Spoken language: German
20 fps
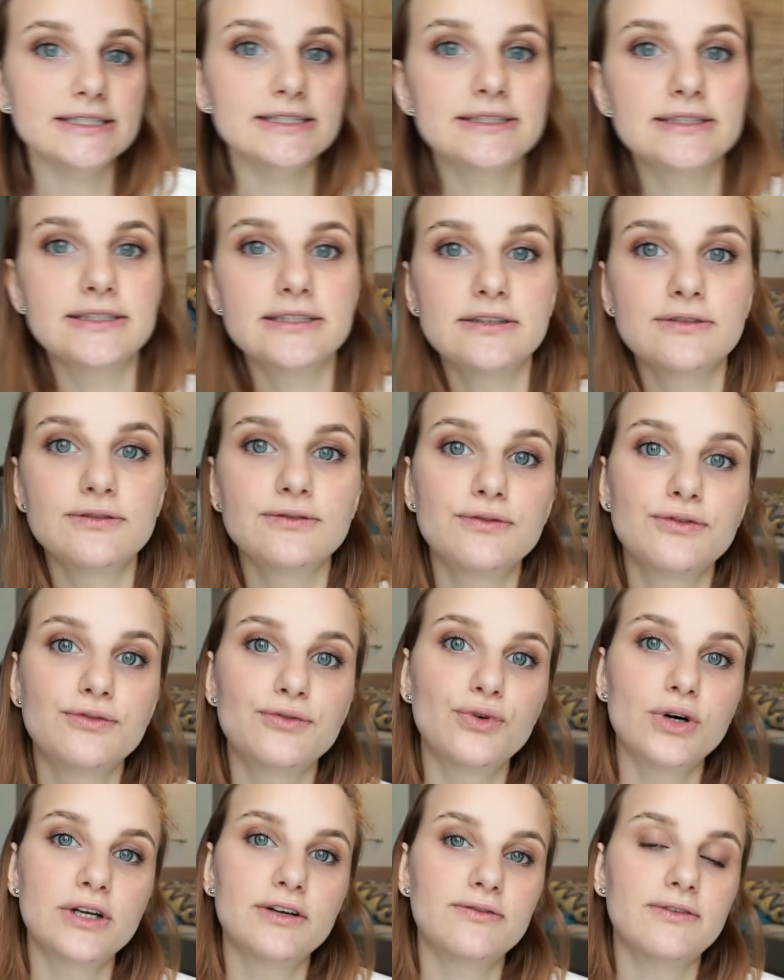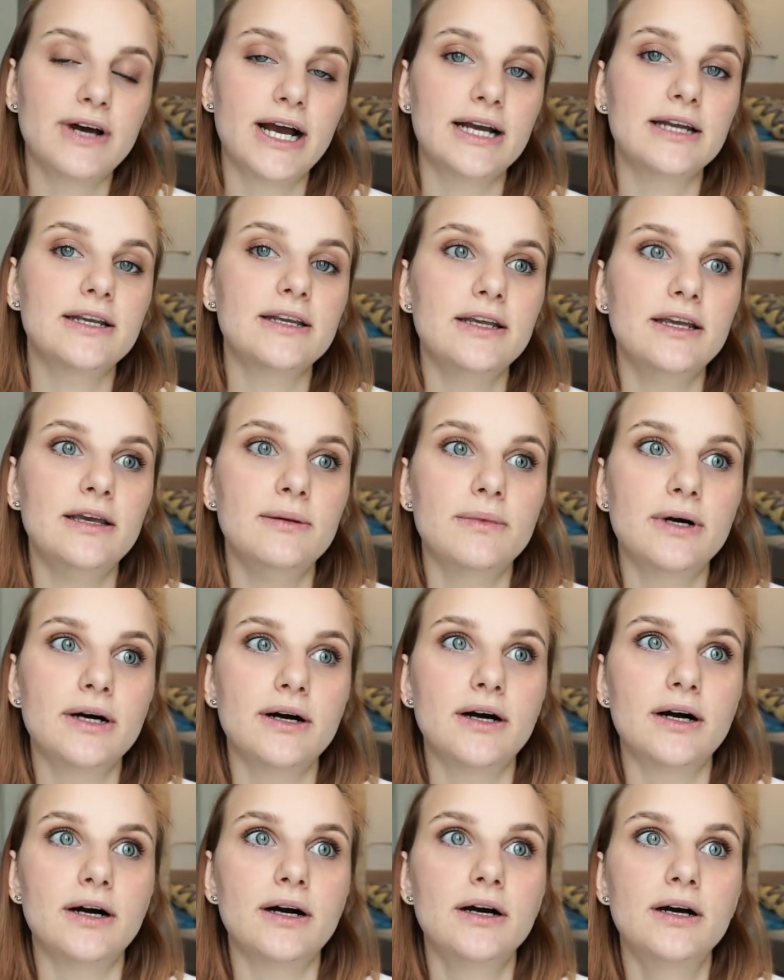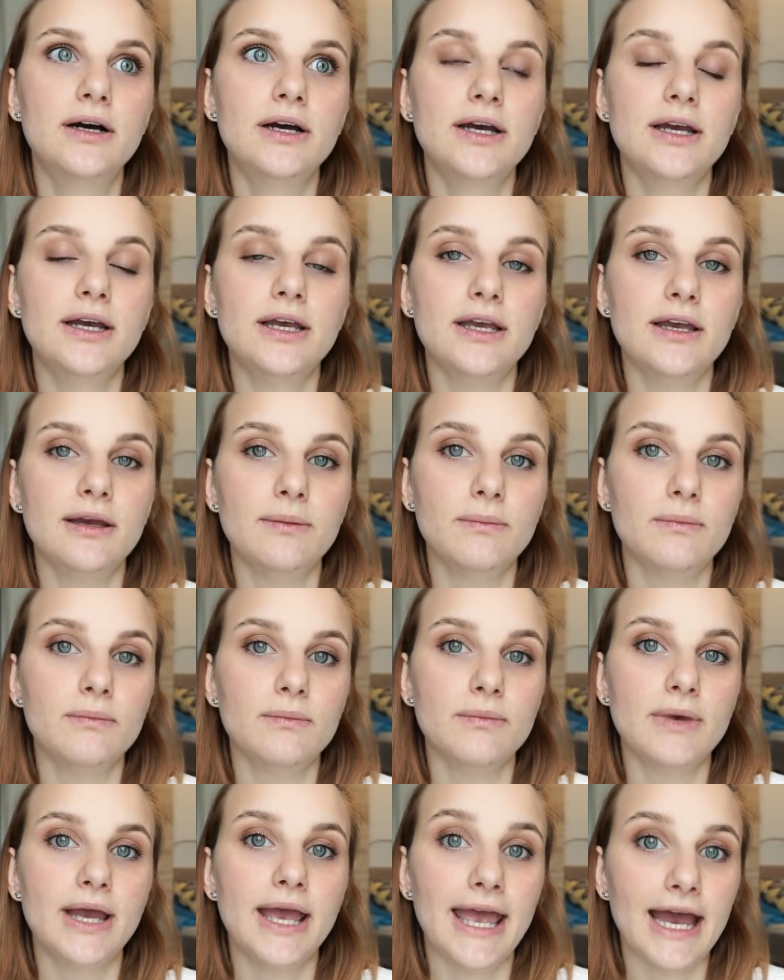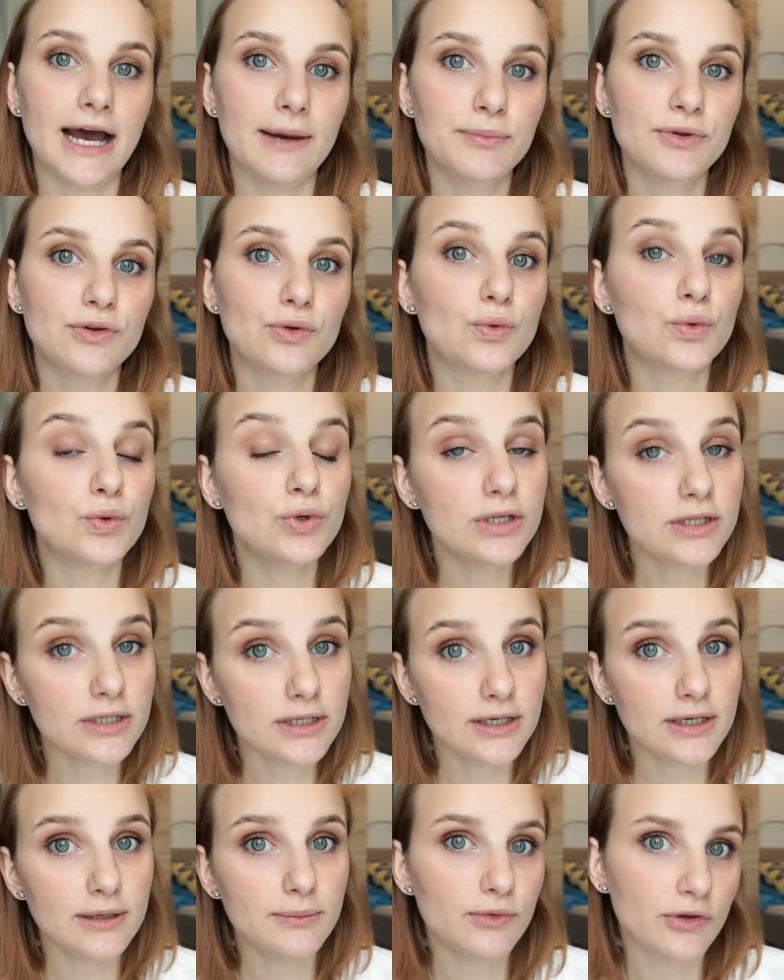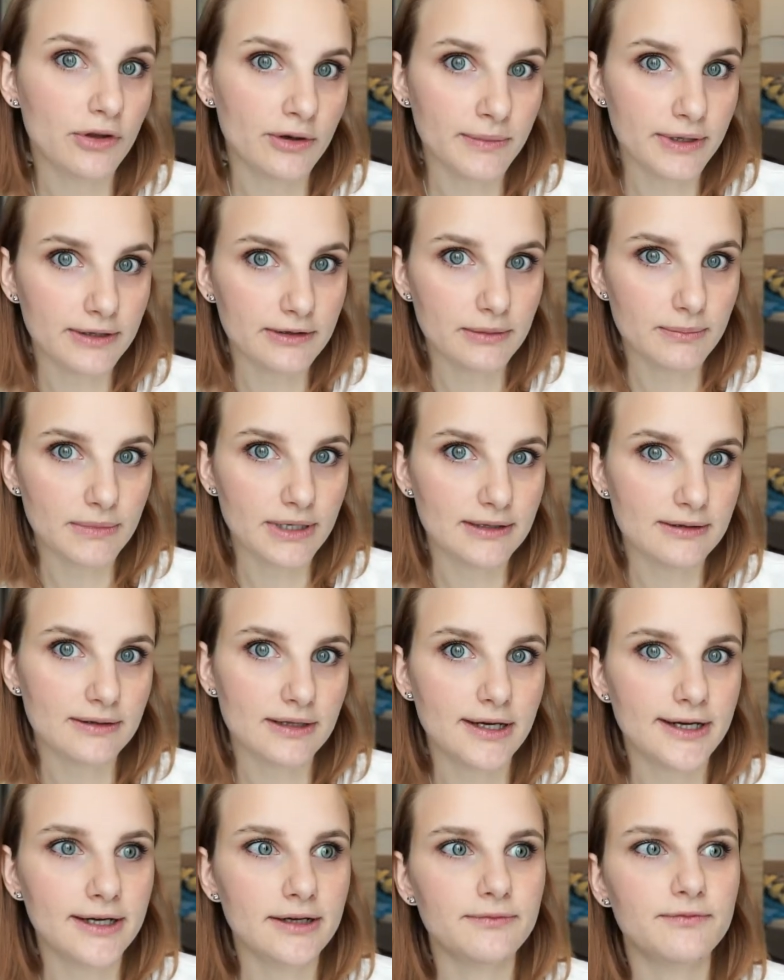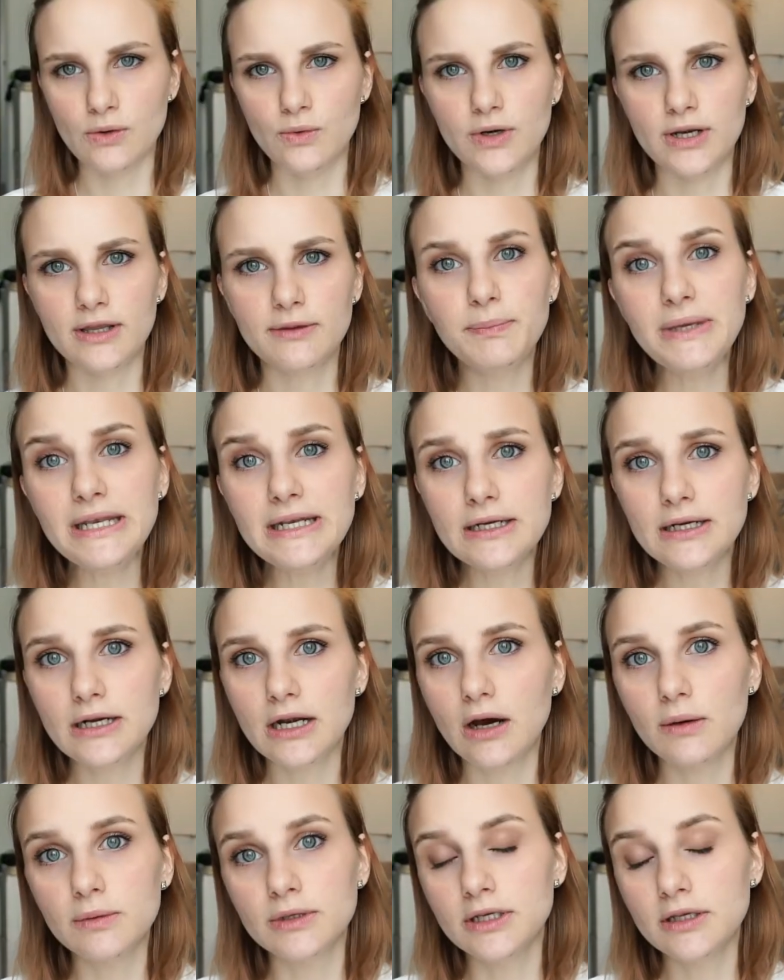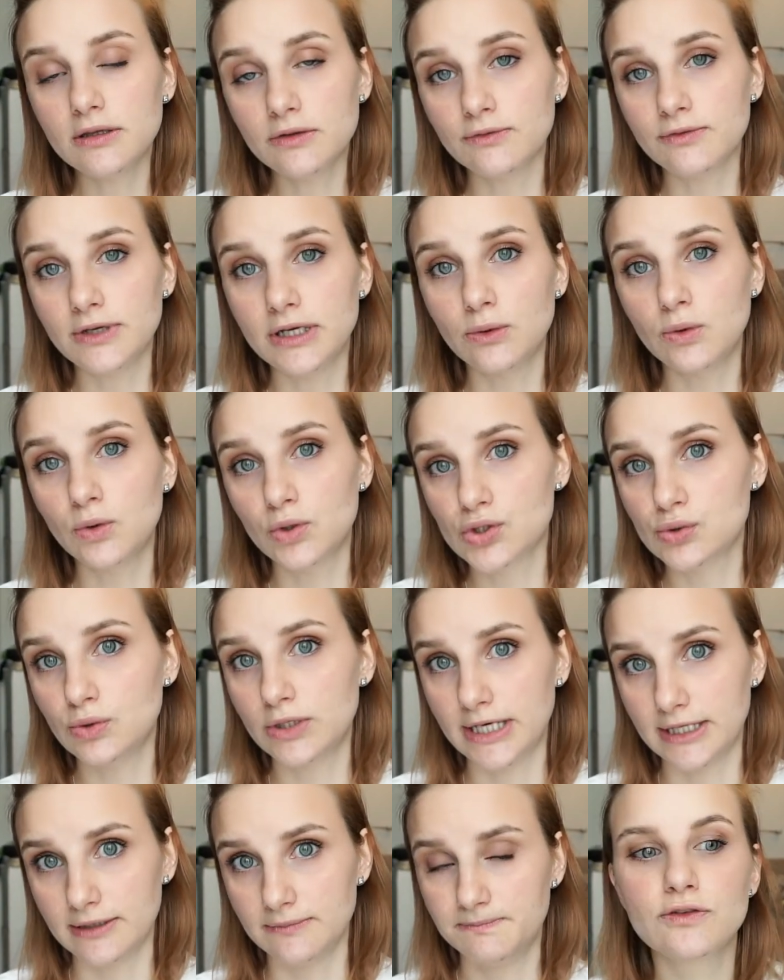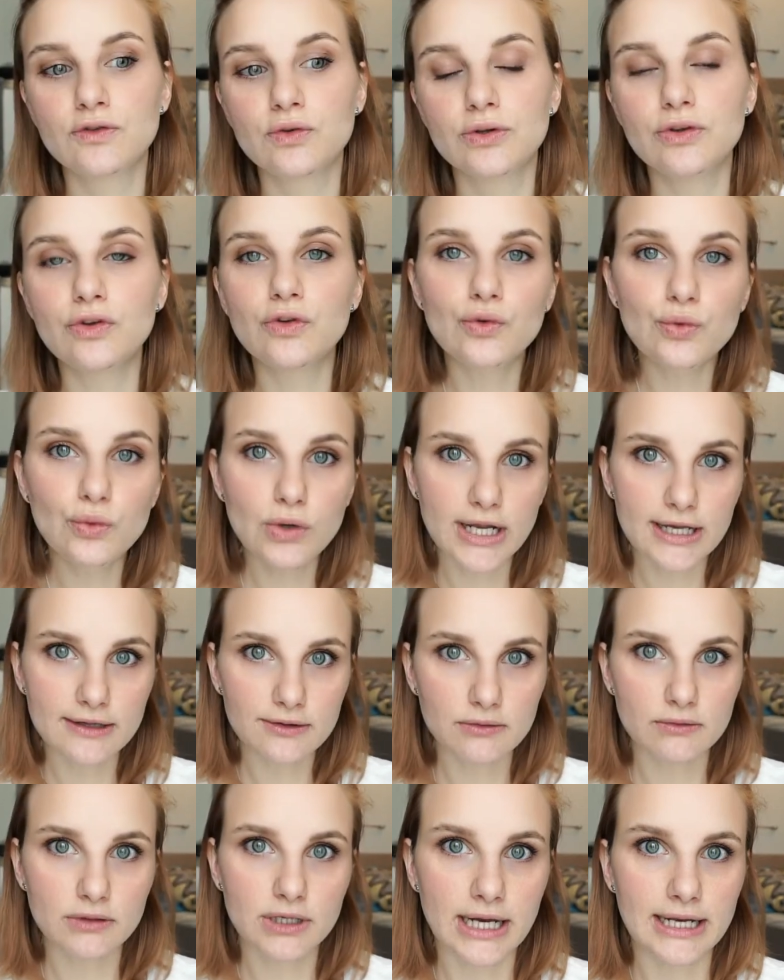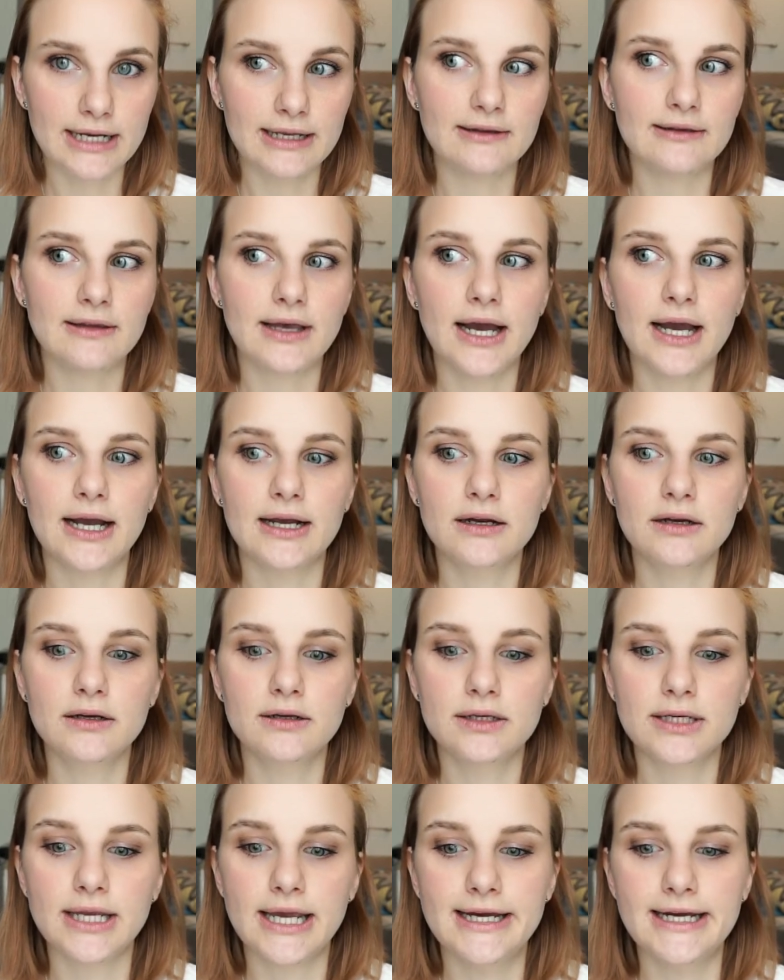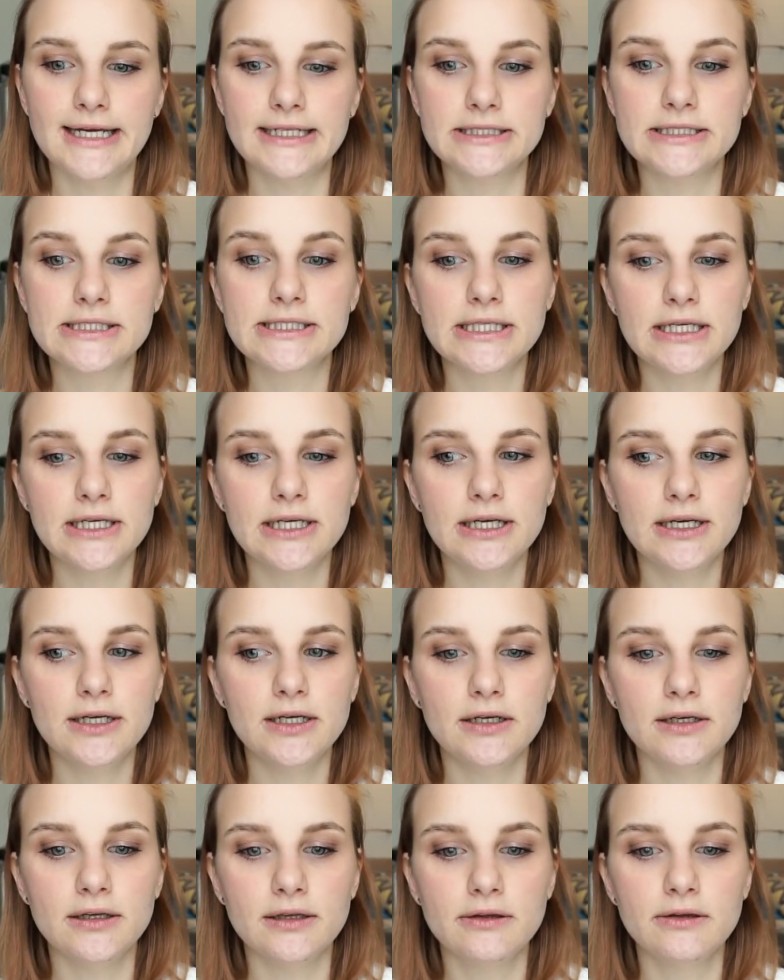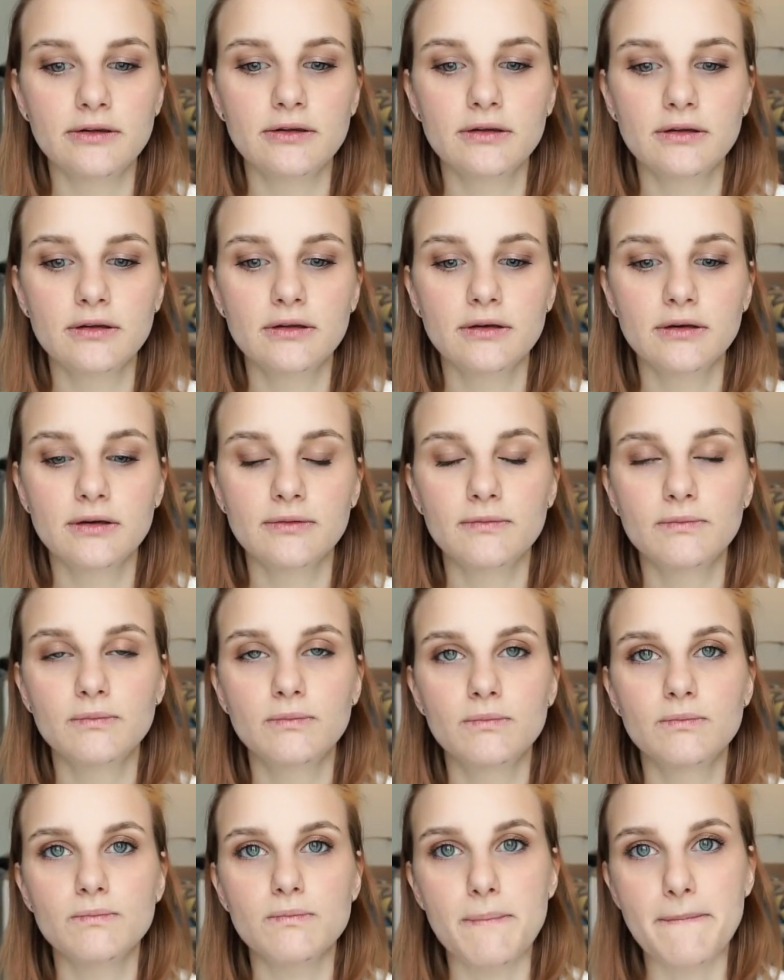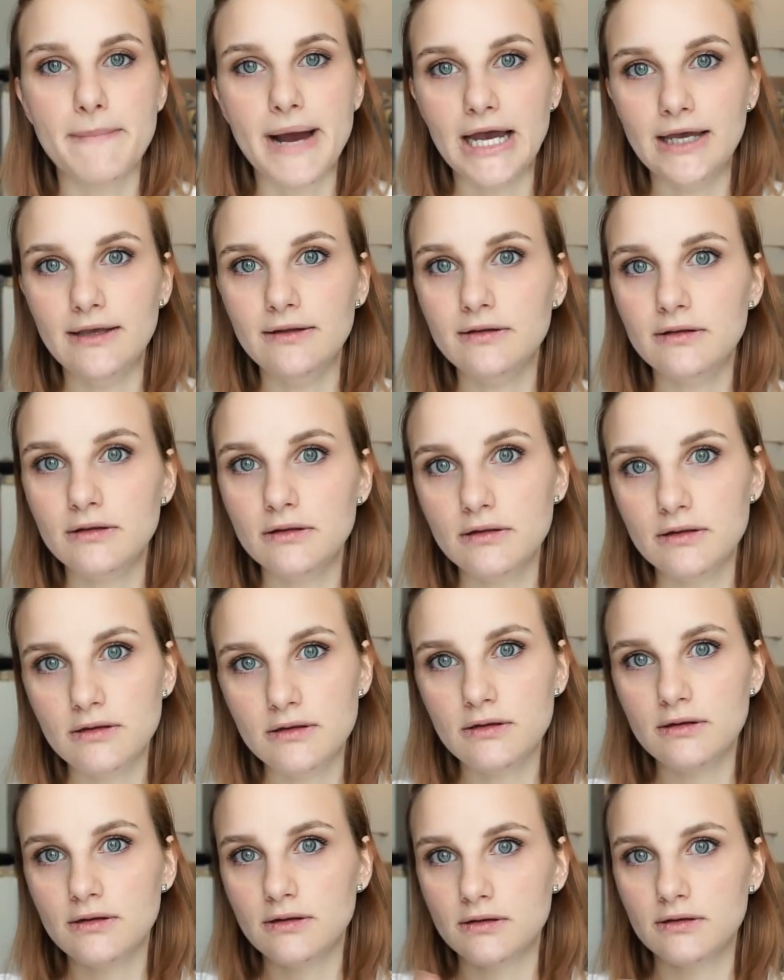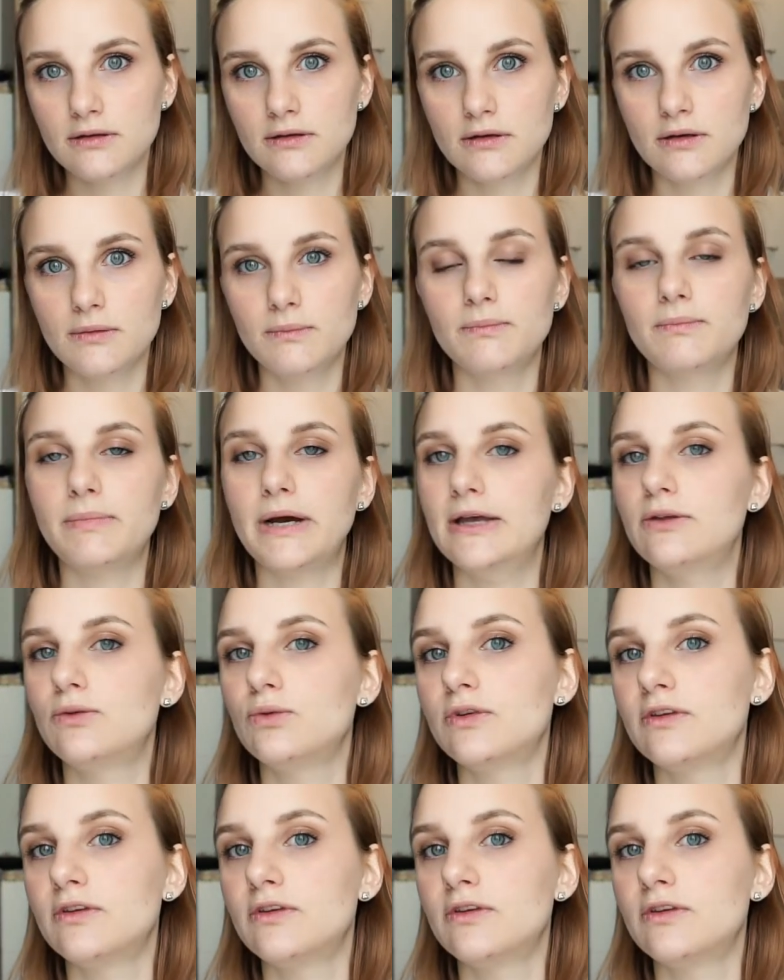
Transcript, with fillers: ist in Furtwangen immer im Herbst und im Sommersemester. Und das bieten, glaube ich, nicht so viele Hochschulen an. Zur Zulassung kann ich sagen, der NC ist meistens bei so